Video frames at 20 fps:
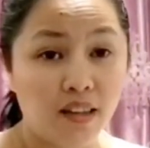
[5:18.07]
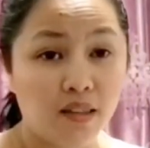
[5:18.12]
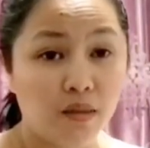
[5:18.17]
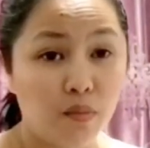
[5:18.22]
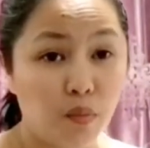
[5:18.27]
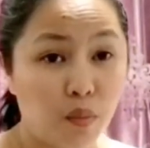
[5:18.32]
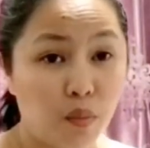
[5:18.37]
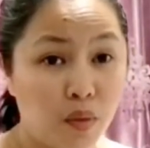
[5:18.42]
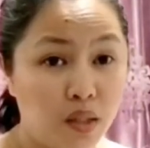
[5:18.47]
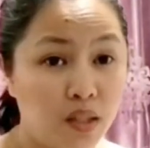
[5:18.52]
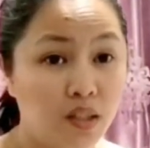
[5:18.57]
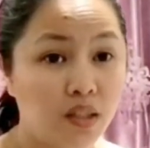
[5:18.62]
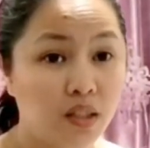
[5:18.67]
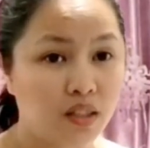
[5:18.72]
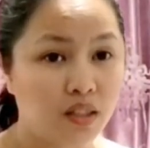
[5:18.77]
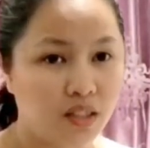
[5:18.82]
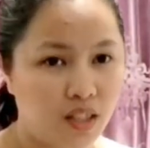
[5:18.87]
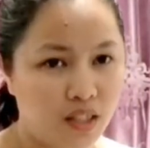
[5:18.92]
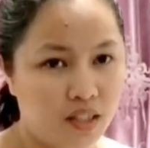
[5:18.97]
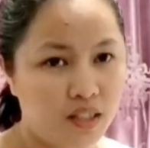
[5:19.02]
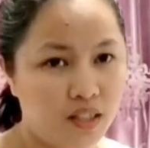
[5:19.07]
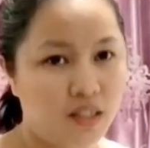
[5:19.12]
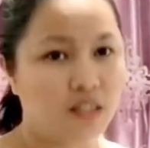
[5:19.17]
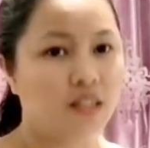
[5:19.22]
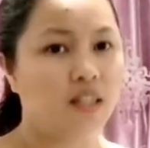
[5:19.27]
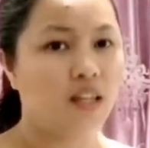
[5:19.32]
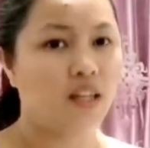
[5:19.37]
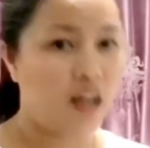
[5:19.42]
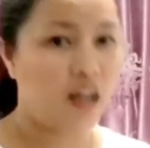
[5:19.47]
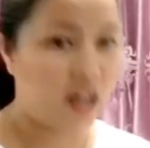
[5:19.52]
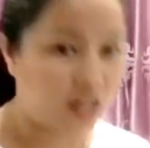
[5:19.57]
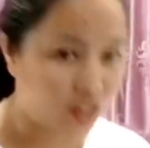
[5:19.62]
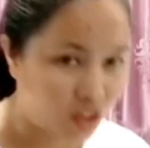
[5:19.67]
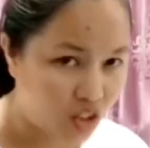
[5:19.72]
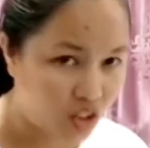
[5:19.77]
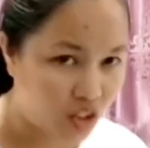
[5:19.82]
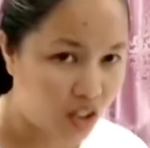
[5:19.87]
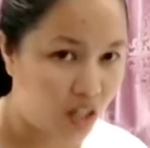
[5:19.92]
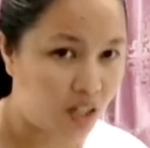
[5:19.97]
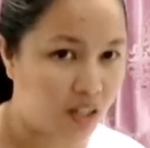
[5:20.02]
bird's nest
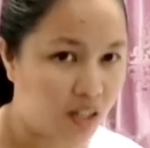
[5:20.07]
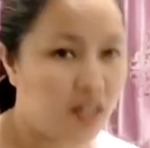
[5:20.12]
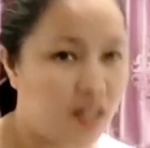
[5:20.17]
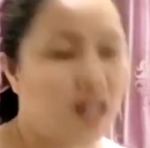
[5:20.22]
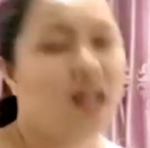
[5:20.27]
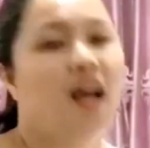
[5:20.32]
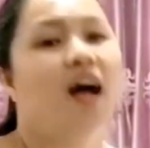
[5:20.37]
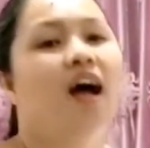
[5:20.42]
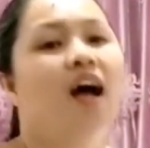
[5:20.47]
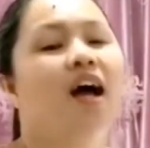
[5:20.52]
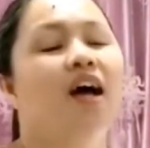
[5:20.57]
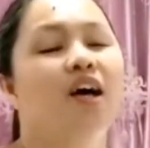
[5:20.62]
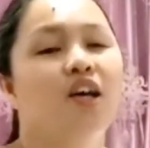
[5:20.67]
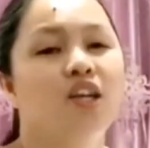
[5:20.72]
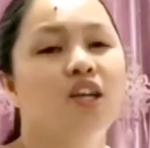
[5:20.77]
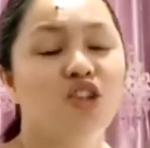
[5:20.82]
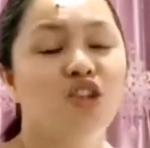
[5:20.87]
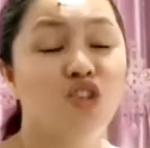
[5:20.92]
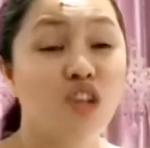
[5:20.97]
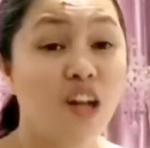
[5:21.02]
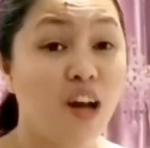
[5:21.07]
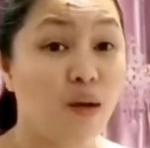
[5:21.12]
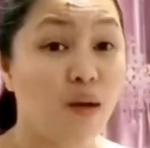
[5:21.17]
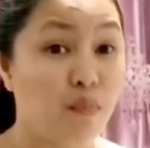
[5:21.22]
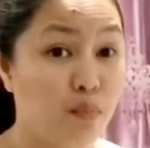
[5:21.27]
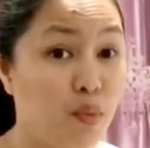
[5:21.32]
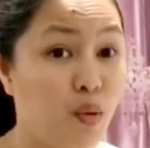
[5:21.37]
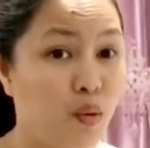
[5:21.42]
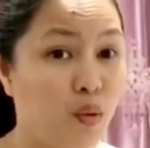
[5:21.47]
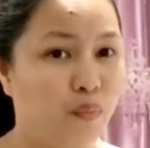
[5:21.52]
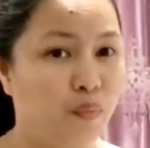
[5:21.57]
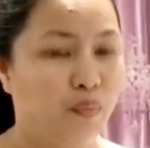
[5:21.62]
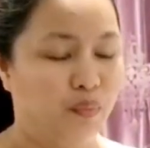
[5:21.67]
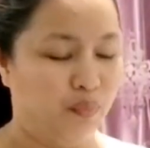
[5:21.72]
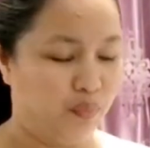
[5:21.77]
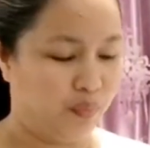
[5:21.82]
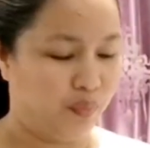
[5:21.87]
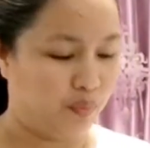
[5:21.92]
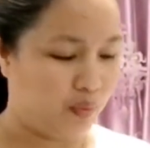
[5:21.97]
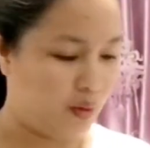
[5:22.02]
extract. Yun lang po.
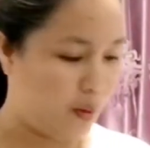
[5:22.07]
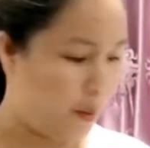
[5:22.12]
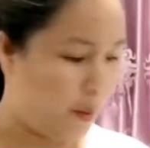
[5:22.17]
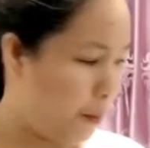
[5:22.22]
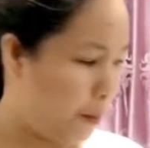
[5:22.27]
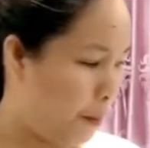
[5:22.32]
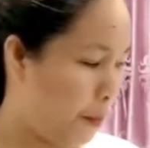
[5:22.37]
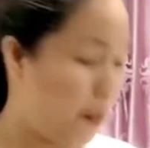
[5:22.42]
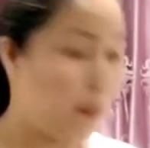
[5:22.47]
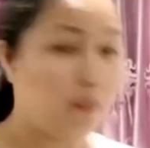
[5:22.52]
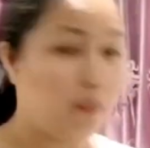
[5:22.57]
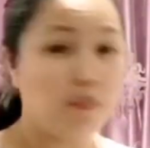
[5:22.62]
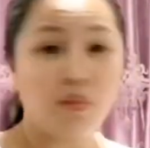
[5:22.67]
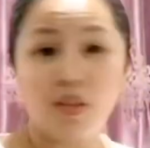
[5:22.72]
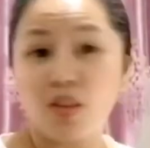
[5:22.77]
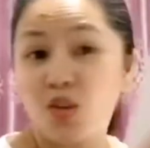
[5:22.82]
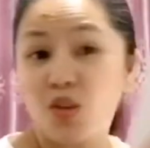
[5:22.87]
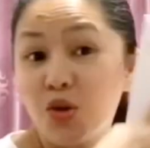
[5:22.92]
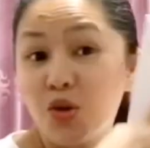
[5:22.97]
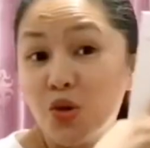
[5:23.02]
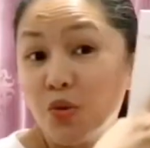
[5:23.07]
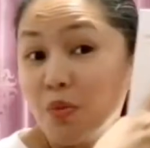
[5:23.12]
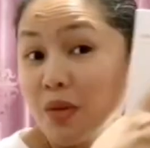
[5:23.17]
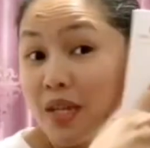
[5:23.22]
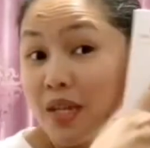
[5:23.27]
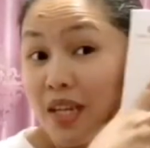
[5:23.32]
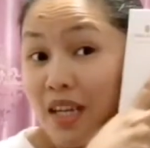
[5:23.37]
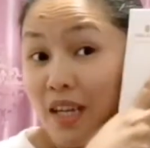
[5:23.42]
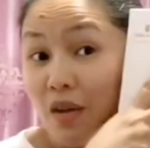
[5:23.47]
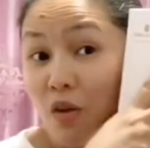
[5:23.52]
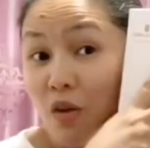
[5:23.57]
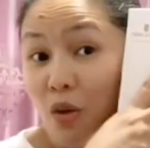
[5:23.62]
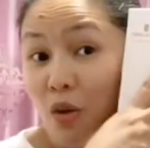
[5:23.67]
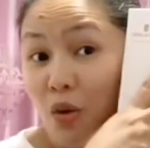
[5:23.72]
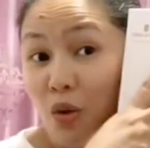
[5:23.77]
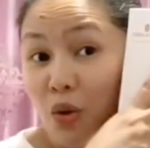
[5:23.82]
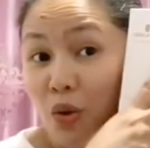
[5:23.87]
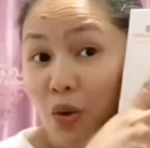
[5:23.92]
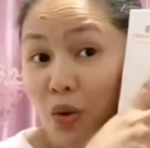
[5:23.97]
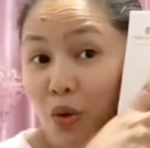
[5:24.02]
Eh. Ito yung binili
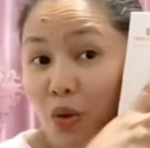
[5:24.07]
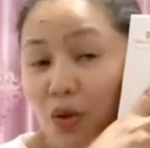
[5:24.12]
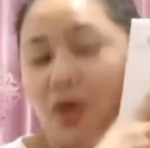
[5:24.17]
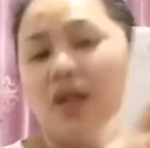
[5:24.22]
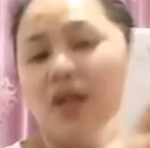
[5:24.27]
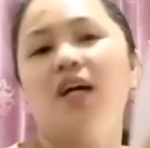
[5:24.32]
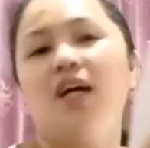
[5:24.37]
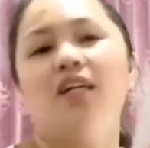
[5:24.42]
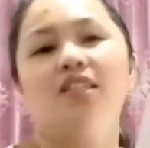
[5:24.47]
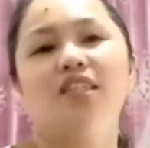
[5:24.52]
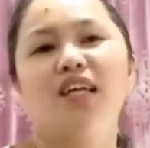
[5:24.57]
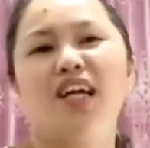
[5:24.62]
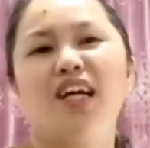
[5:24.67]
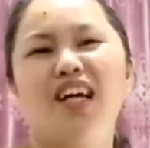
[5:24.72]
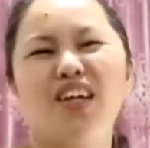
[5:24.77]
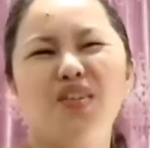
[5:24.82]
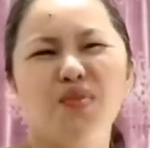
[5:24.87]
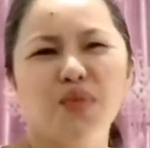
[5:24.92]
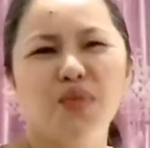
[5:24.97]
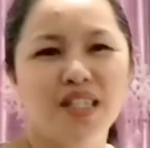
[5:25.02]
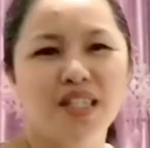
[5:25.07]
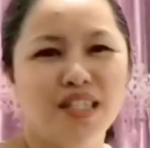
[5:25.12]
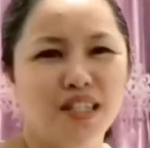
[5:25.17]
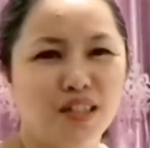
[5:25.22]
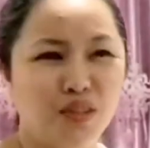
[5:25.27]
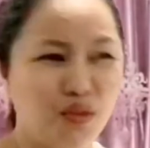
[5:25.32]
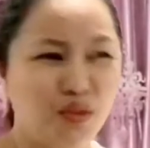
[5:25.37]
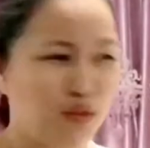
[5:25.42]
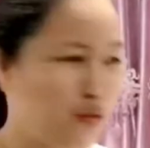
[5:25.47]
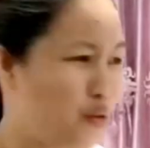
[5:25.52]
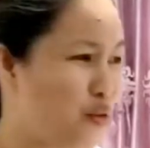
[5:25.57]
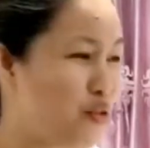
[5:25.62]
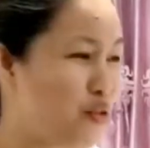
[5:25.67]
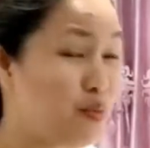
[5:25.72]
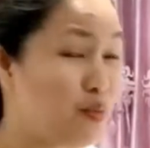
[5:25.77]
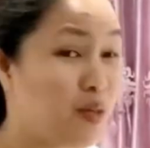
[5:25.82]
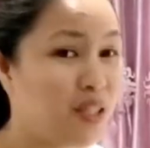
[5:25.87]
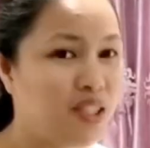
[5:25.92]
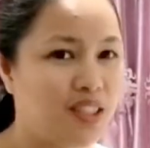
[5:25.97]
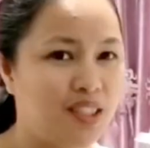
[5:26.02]
ko Tsaka yung isang
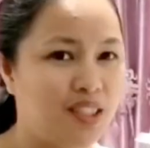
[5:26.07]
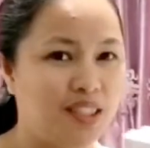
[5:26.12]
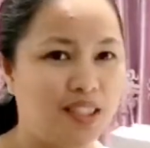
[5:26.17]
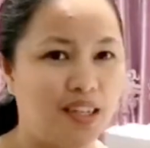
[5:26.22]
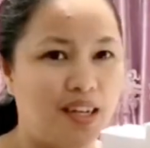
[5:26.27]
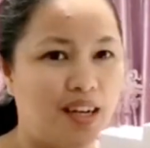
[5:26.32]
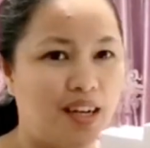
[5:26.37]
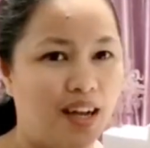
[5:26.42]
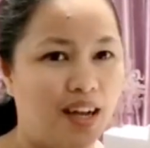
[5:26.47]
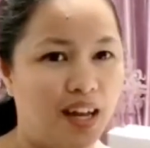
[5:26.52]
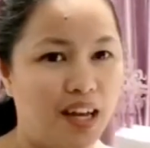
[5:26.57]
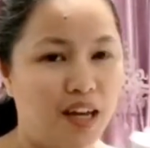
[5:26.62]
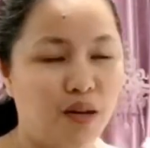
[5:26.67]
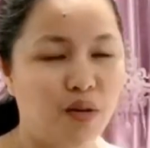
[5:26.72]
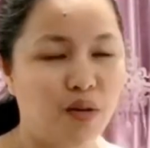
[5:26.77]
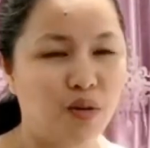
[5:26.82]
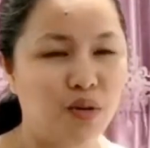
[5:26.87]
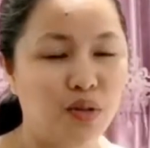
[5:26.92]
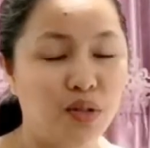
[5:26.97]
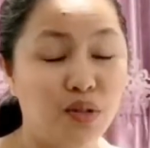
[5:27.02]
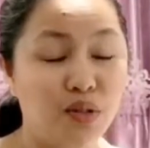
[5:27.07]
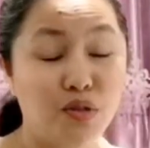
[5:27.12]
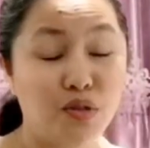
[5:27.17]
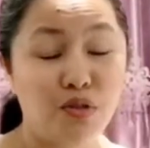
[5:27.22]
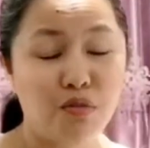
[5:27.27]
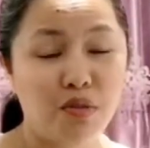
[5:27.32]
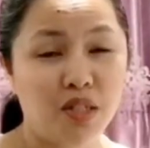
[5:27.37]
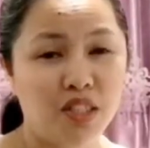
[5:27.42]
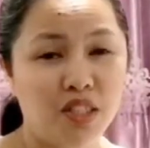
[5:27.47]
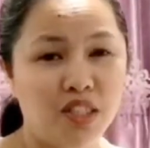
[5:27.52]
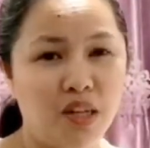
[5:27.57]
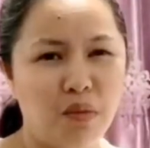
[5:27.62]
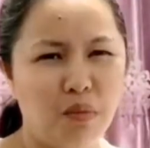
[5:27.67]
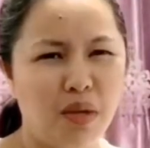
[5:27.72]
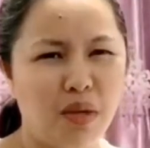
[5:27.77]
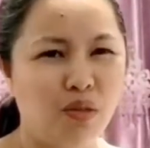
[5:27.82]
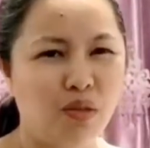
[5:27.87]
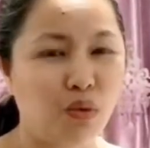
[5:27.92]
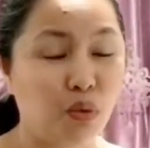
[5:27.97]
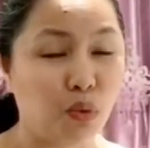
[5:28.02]
toothbrush ng anak ko. Toothbrush niya, may
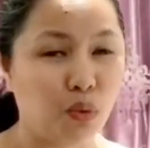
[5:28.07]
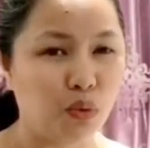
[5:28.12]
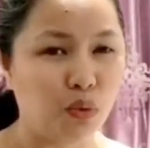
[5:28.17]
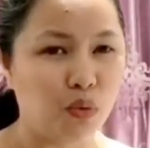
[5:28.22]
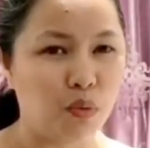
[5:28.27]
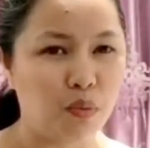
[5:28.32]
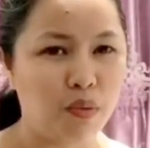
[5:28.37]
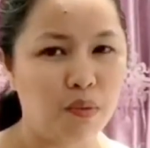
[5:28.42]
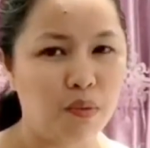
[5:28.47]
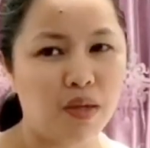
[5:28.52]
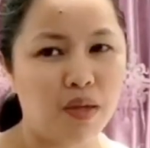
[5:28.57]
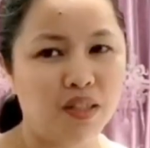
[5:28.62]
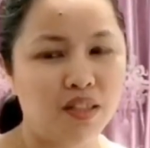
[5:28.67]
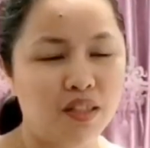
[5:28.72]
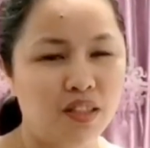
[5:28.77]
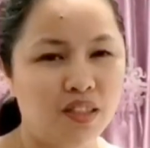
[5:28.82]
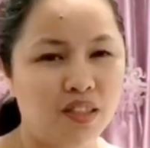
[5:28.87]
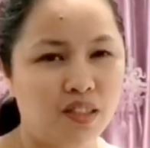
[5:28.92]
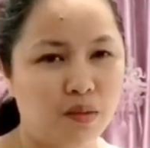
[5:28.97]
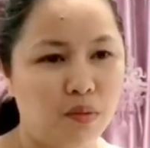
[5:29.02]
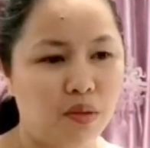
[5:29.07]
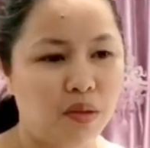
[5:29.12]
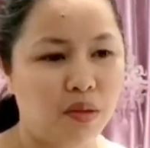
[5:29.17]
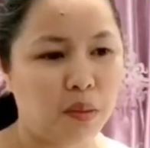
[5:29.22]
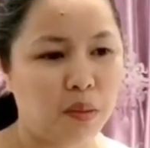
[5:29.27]
tunog, may battery siya, parang,